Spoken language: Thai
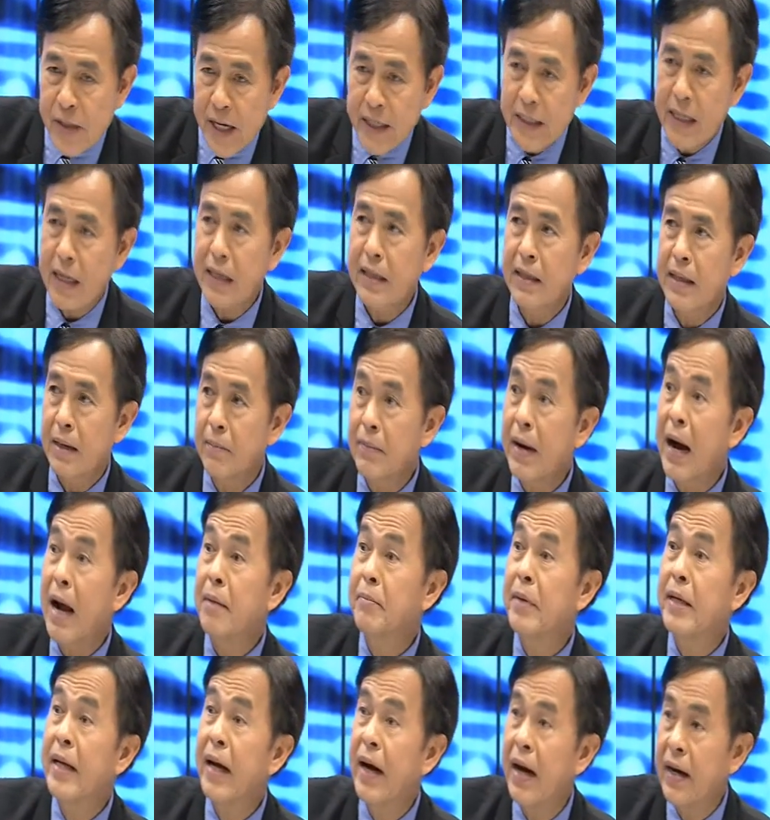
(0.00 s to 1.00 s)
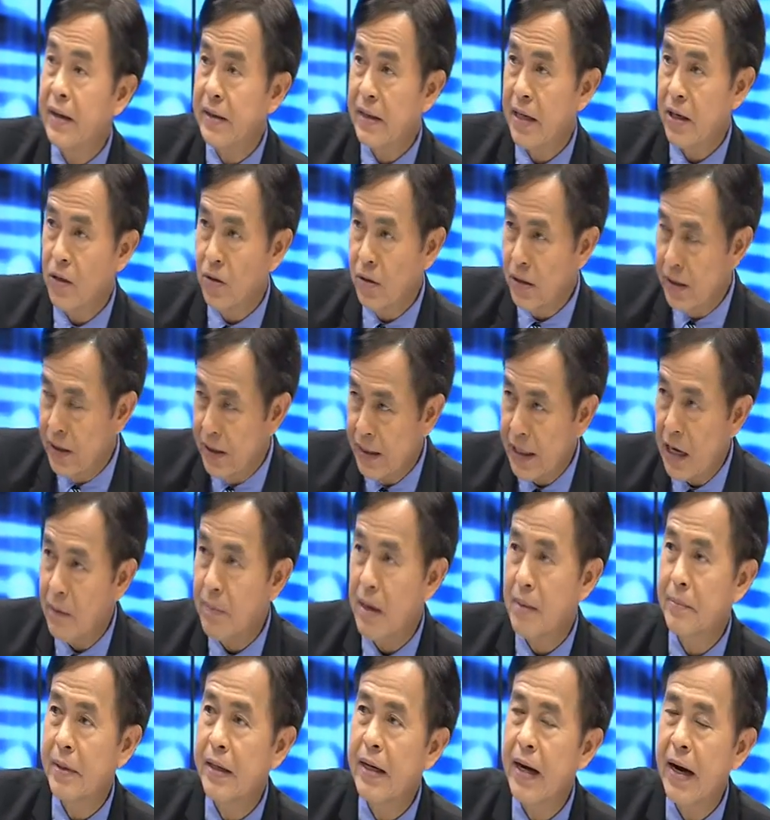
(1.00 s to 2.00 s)
เว็บไซต์นั้นทำงานไม่ได้ให้คนอื่น
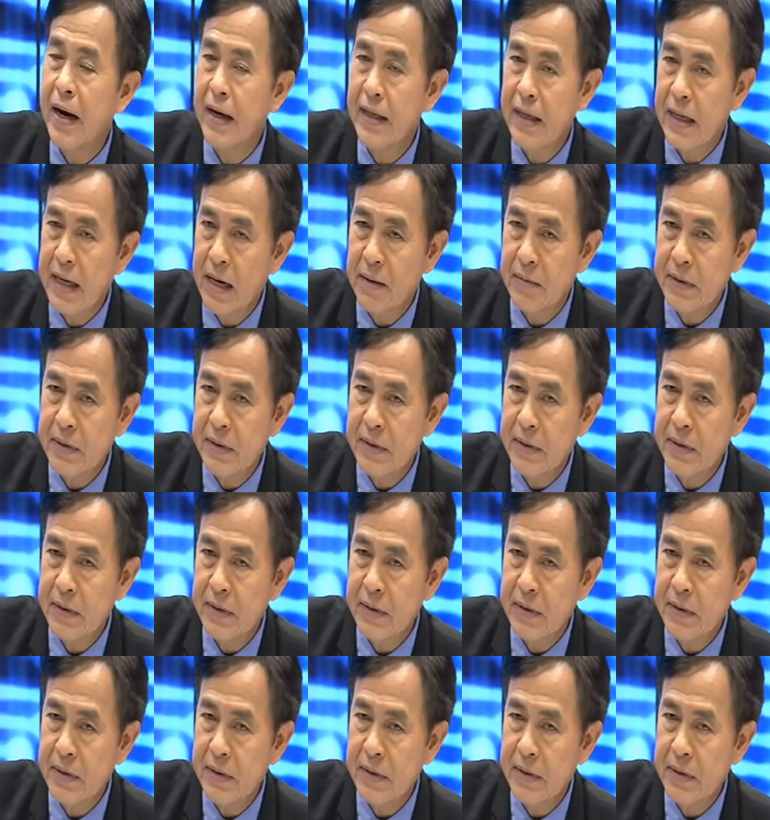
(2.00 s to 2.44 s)
เข้าไปไม่ได้นะ